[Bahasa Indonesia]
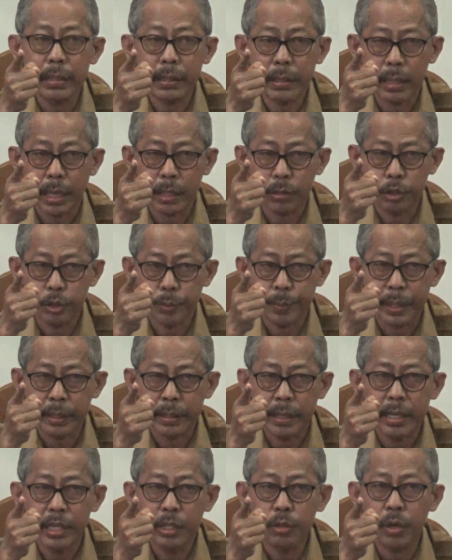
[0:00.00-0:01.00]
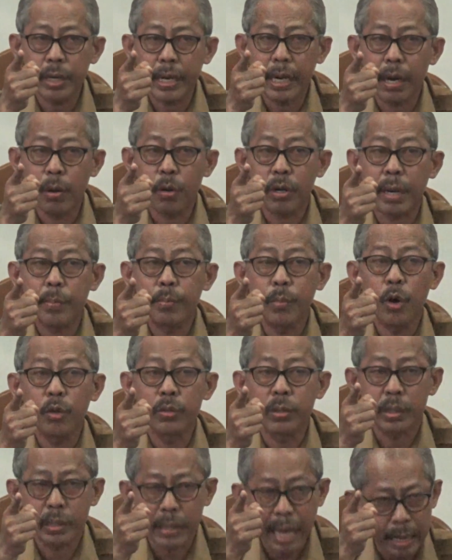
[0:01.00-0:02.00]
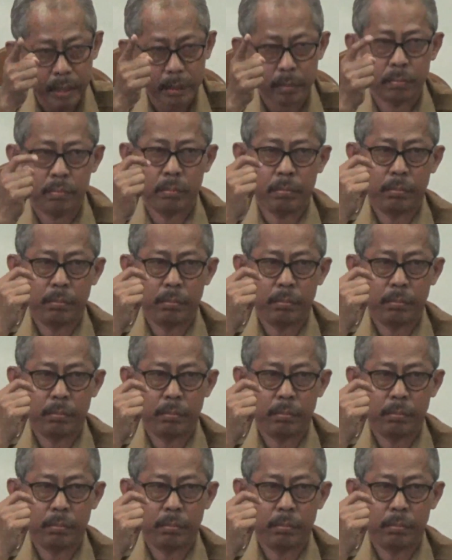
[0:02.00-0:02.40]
100% itu adalah orang bontang